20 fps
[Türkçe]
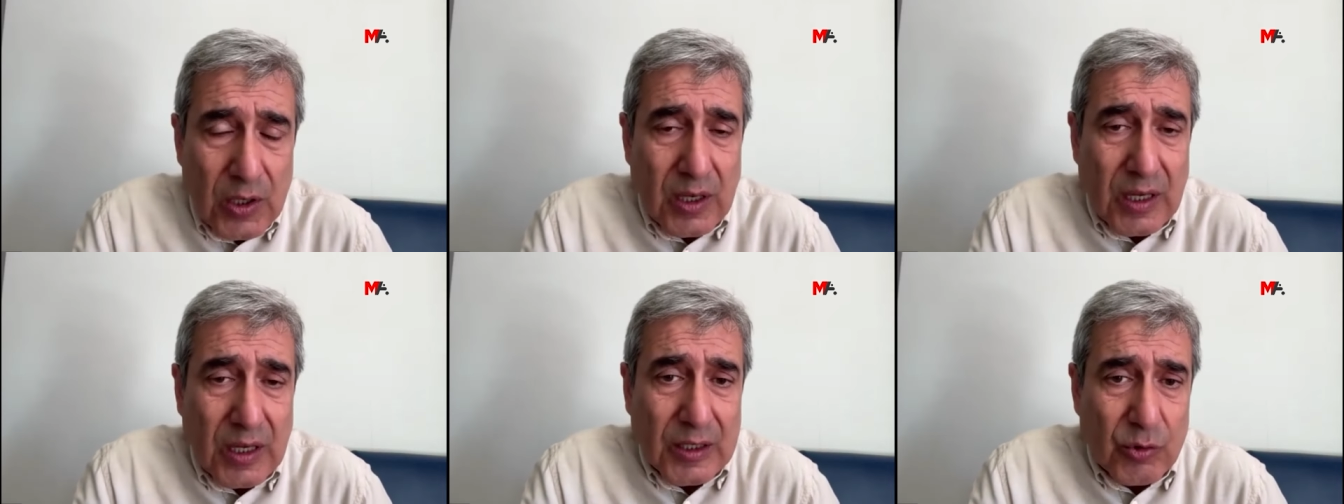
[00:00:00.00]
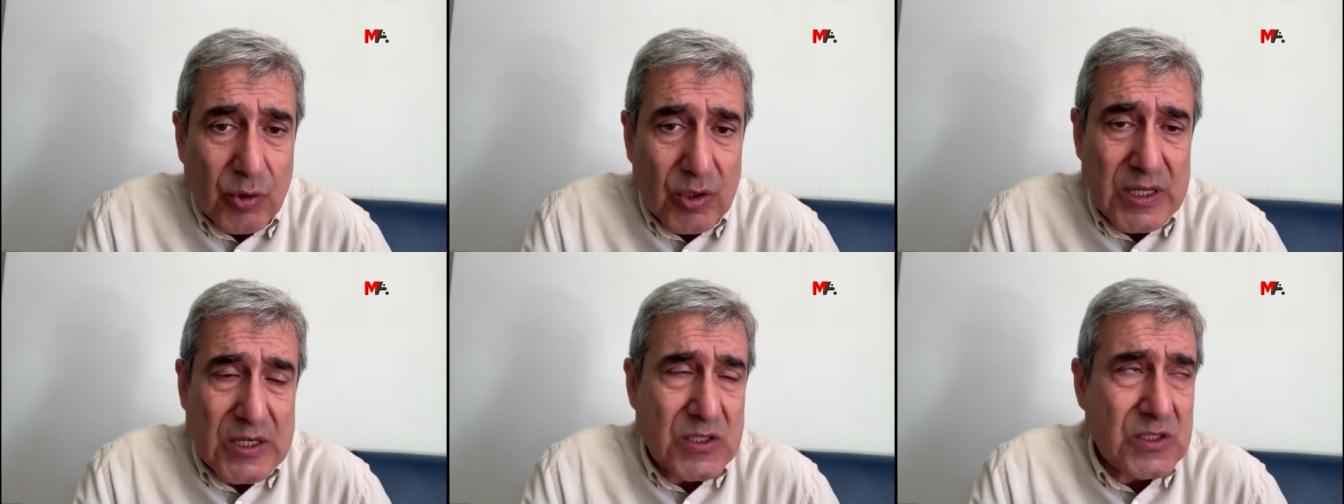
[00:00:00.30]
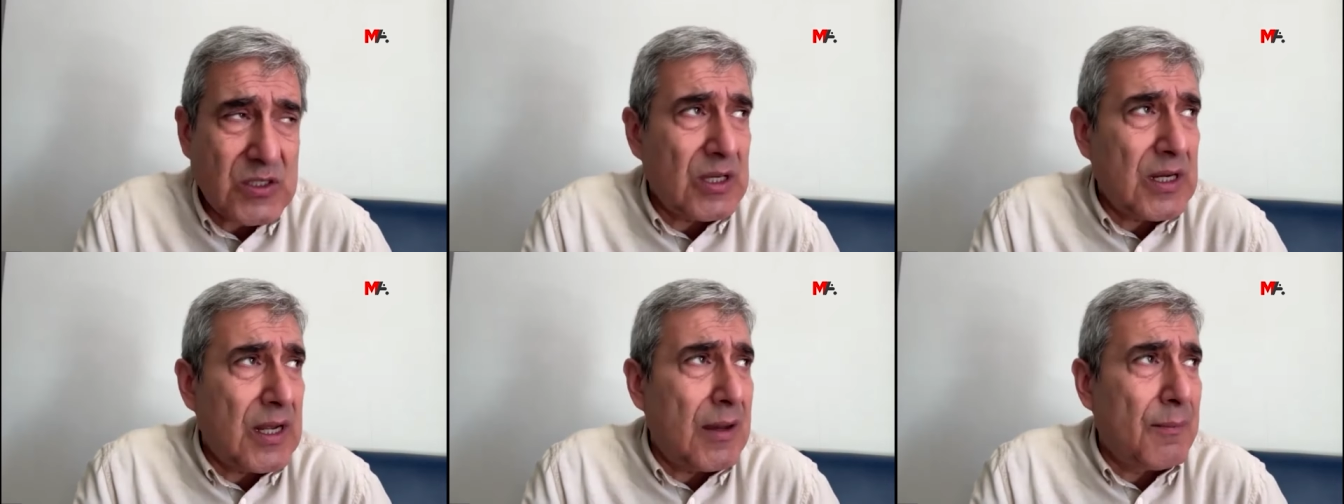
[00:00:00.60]
E,
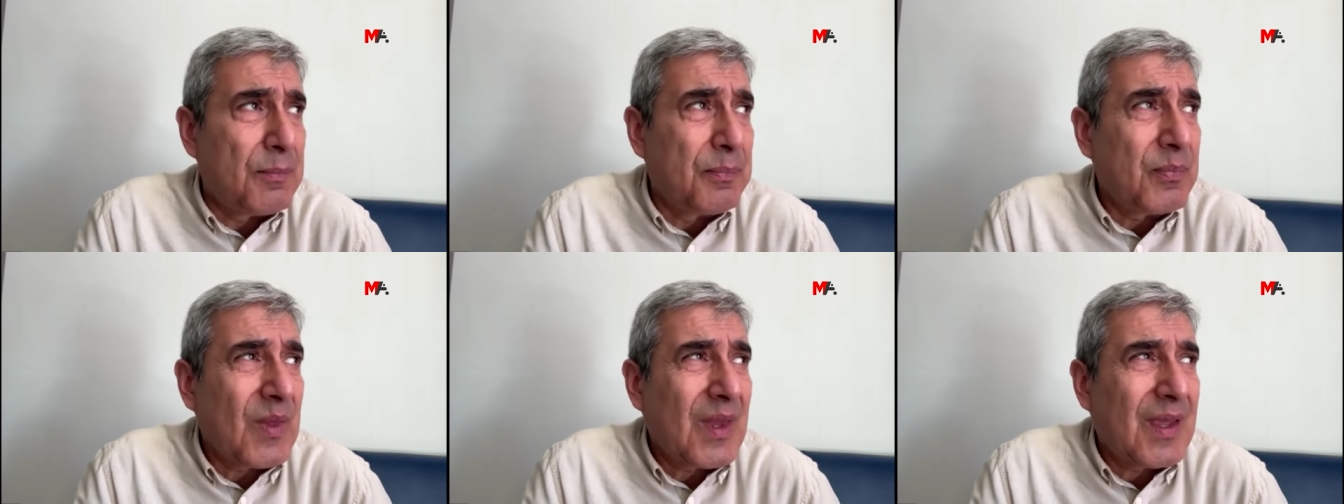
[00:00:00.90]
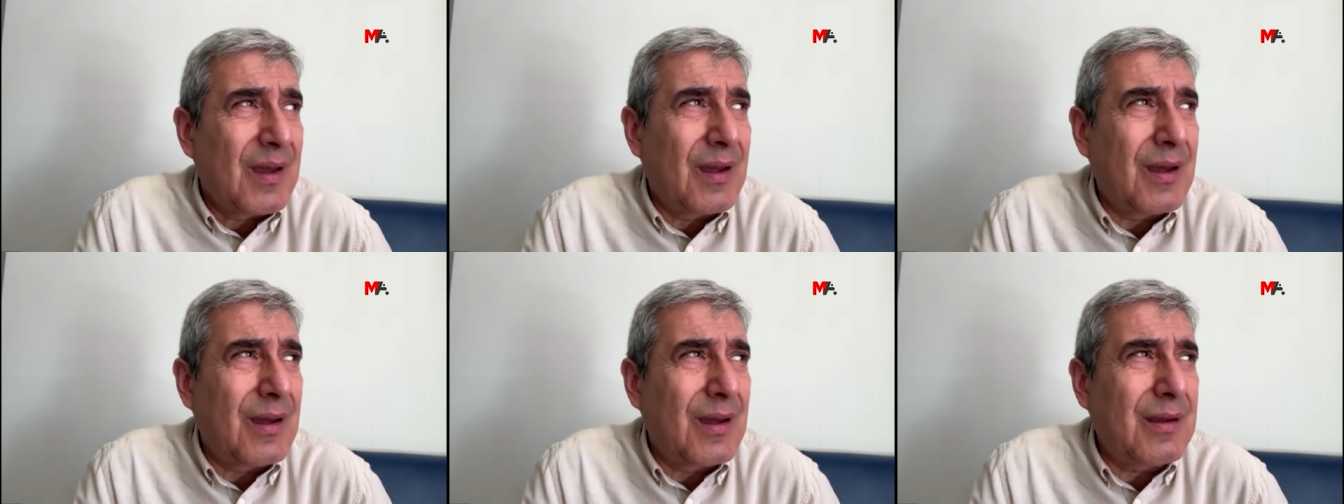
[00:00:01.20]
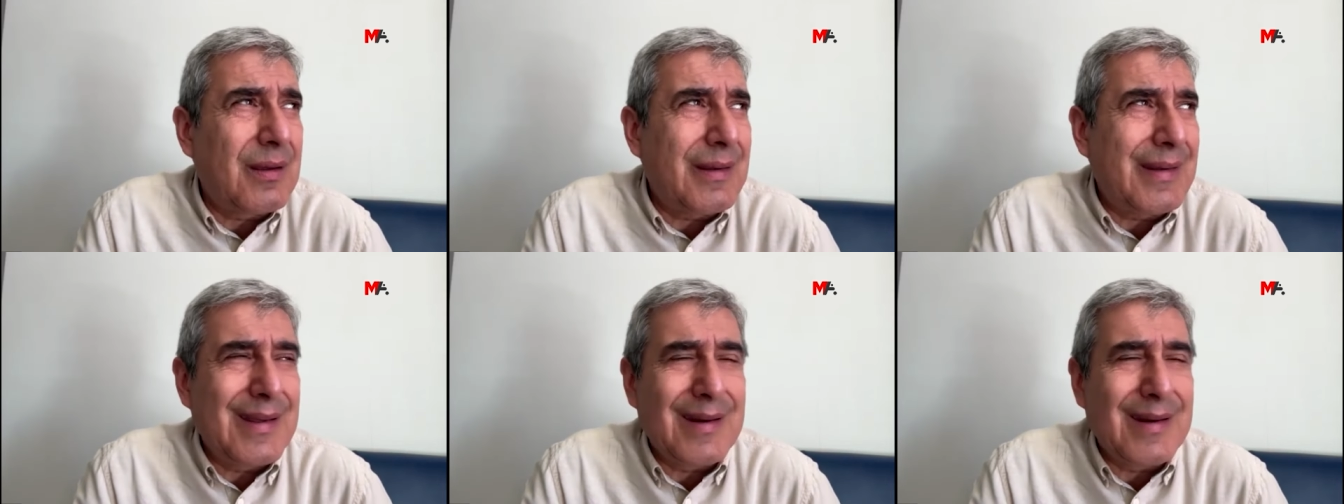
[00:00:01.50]
dolayısıyla
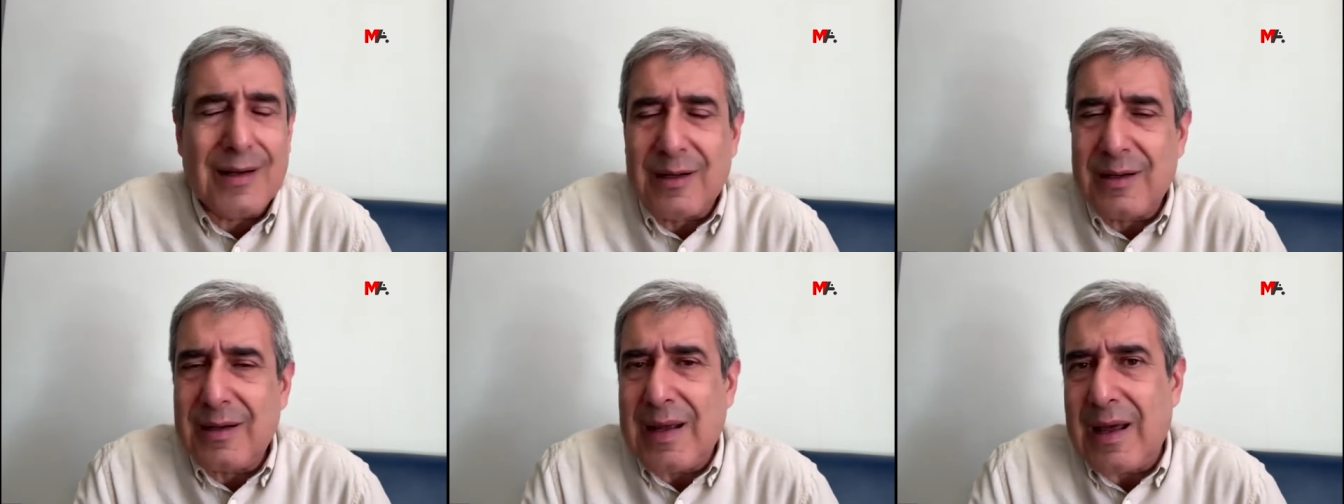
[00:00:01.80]
e, İran'ın